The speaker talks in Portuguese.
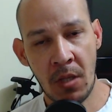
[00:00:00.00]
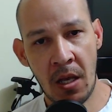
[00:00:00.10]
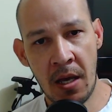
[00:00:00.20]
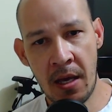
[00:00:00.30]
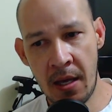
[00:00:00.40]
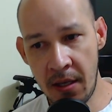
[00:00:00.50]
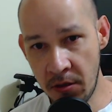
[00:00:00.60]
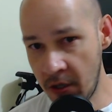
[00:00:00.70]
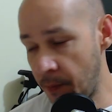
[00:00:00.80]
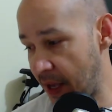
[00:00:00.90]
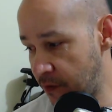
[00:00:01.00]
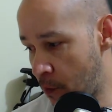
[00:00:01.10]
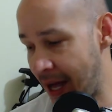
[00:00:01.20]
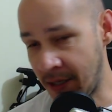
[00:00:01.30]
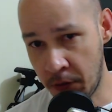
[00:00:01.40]
Uh, eu tenho
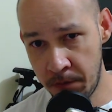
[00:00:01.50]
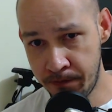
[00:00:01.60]
PS4.